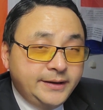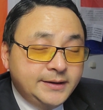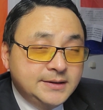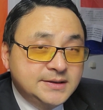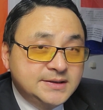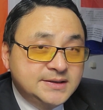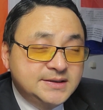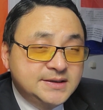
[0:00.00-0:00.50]

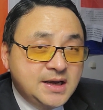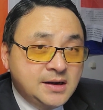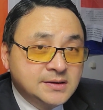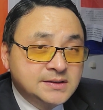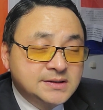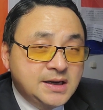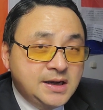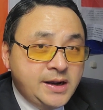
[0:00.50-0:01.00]
香
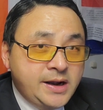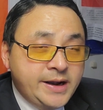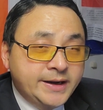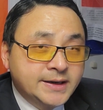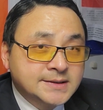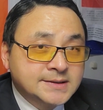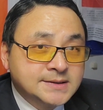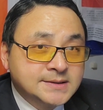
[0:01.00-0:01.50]
香
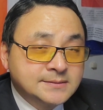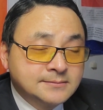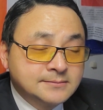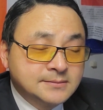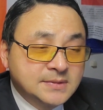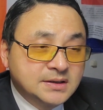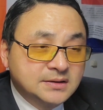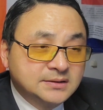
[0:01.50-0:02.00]
X，
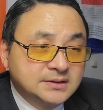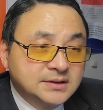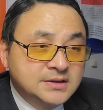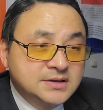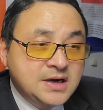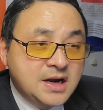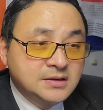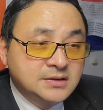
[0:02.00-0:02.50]

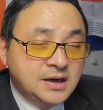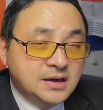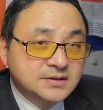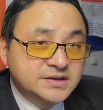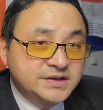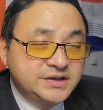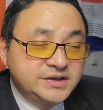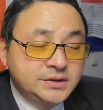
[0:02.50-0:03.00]
昂港
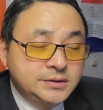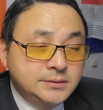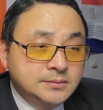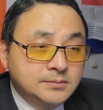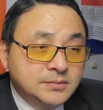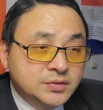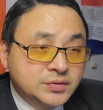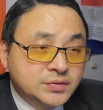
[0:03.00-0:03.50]
机
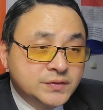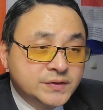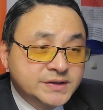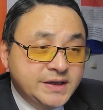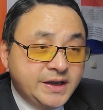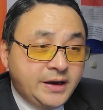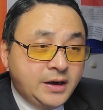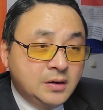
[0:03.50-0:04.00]
缩
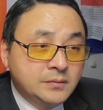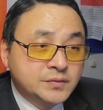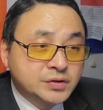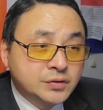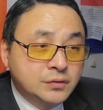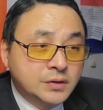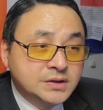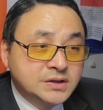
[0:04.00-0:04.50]
写，而不是
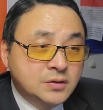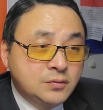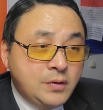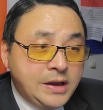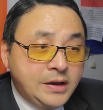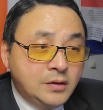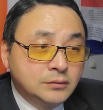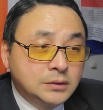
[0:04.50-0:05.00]
国际
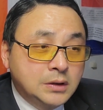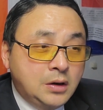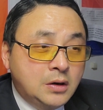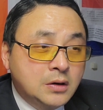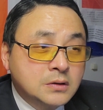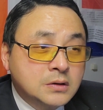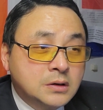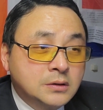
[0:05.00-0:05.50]
惯用的
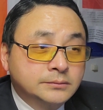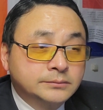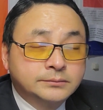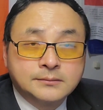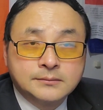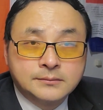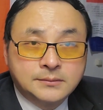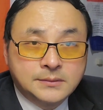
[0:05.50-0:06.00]
h o
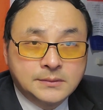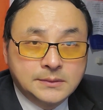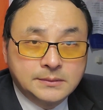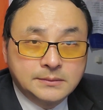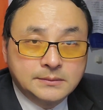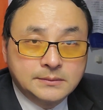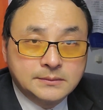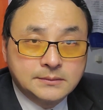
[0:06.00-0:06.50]

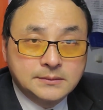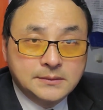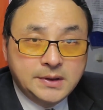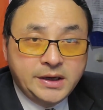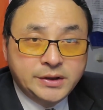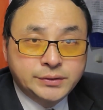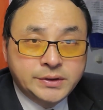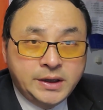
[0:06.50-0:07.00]

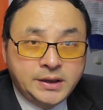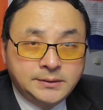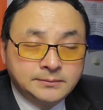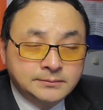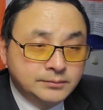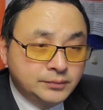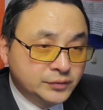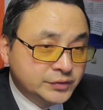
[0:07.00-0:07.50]
Kong，HK
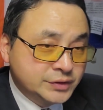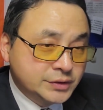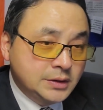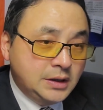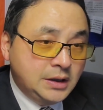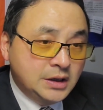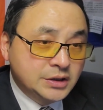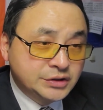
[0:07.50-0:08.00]
不是，
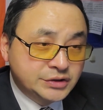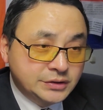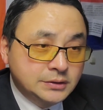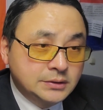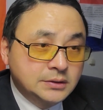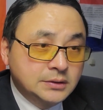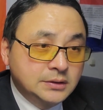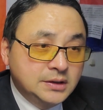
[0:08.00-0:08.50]
而
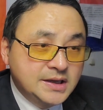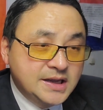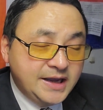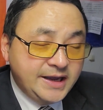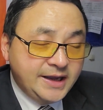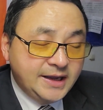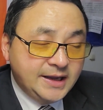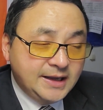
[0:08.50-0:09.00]
是
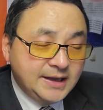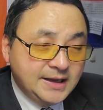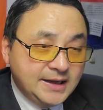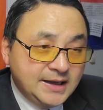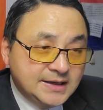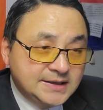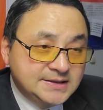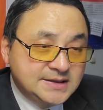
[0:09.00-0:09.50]

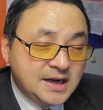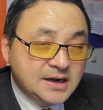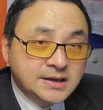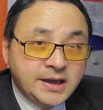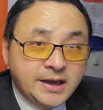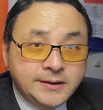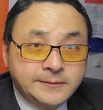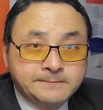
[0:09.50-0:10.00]
香
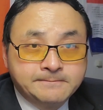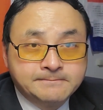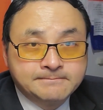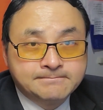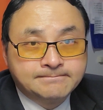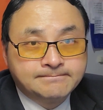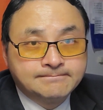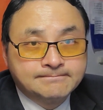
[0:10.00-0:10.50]
K，
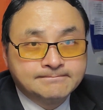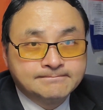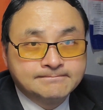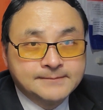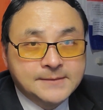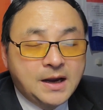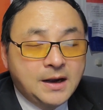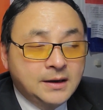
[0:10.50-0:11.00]

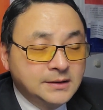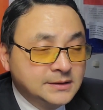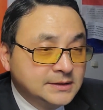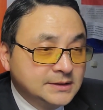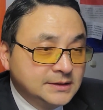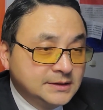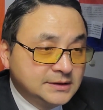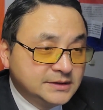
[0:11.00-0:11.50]
啊，
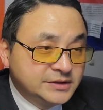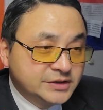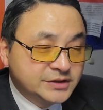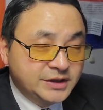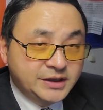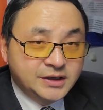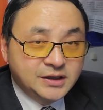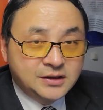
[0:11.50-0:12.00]
这
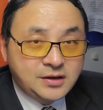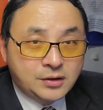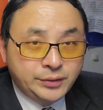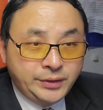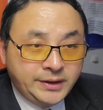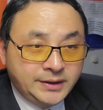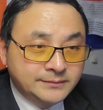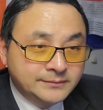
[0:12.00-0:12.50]
是一个倒退。